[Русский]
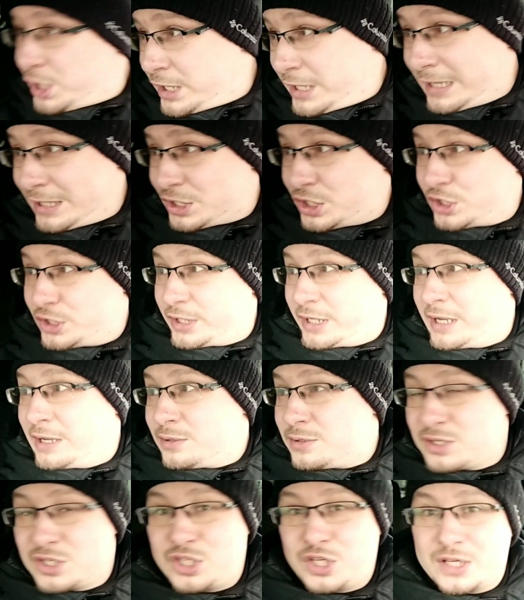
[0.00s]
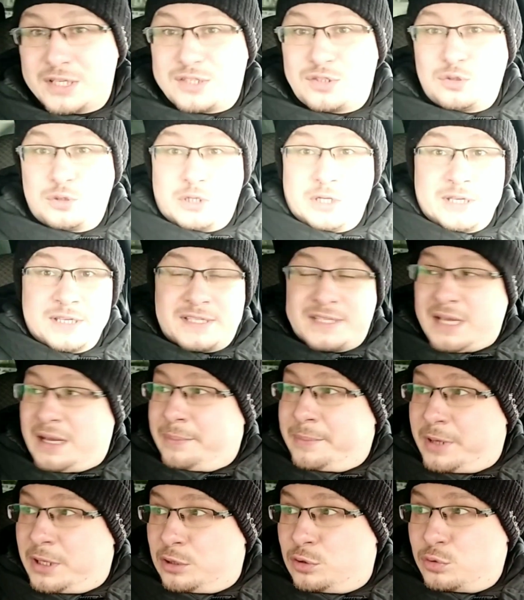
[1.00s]
как считаются сейчас чуть ли не
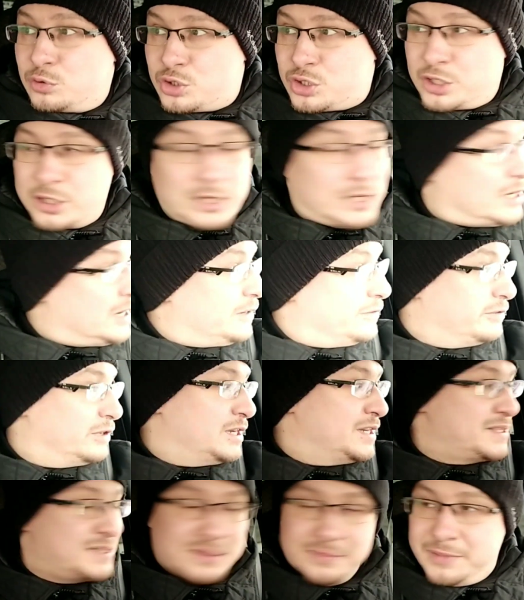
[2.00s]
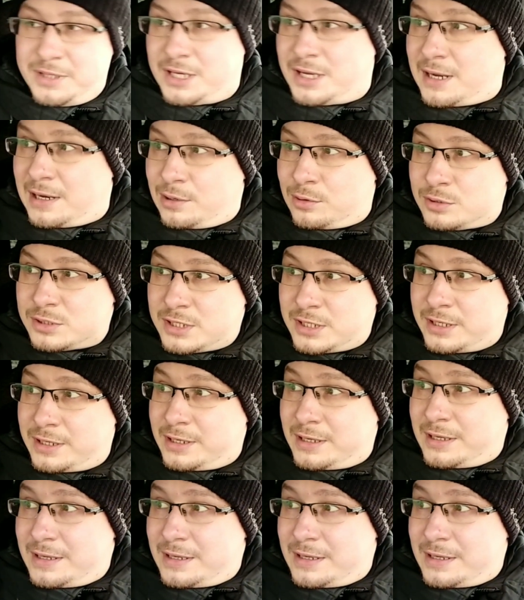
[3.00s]
самые лучшие легковые зимние колеса.